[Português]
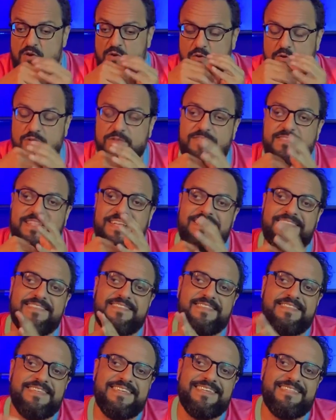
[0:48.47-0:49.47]
os
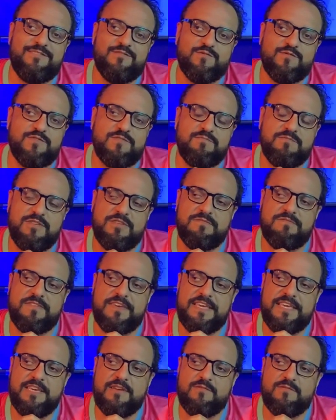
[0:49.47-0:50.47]
tecidos de
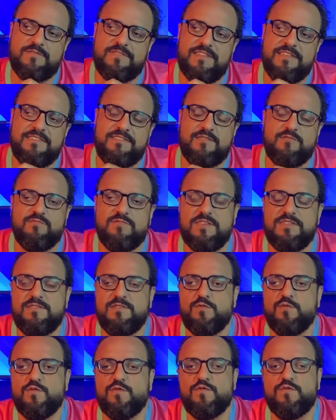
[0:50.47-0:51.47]
veículos, eles são
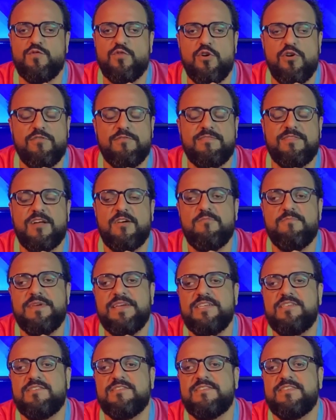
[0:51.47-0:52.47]
tecidos
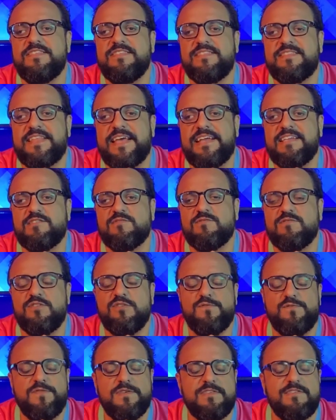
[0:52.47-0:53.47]
totalmente sintéticos.
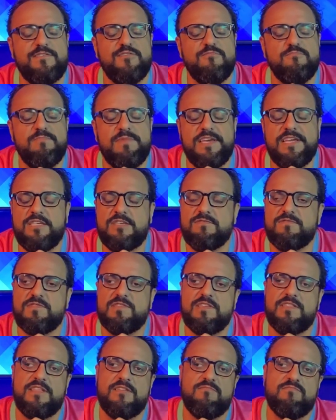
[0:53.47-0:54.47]
Dificilmente
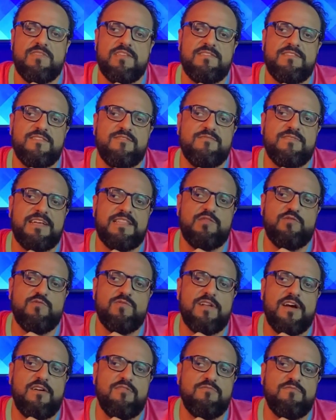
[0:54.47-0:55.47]
você tem um tecido
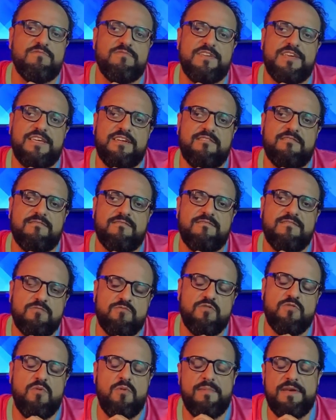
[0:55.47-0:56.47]
natural no veículo.
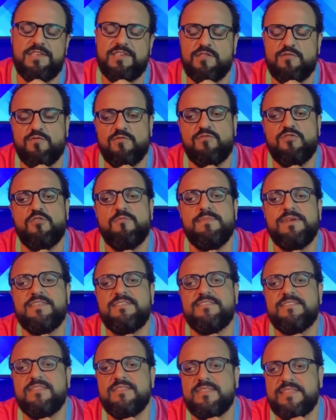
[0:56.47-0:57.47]
Normalmente é
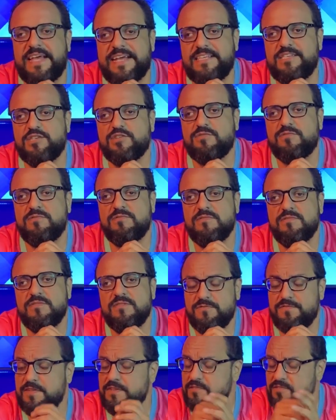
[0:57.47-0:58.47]
totalmente sintético.
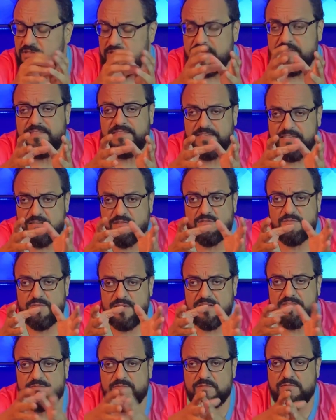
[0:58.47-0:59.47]
Estou falando de tecidos
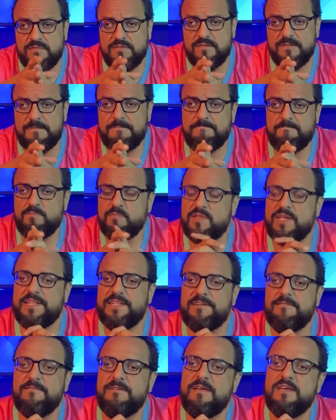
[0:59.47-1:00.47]
mesmo,
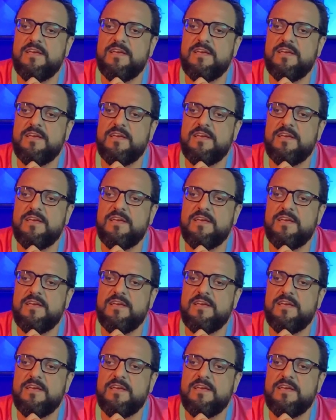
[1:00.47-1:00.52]
entendeu?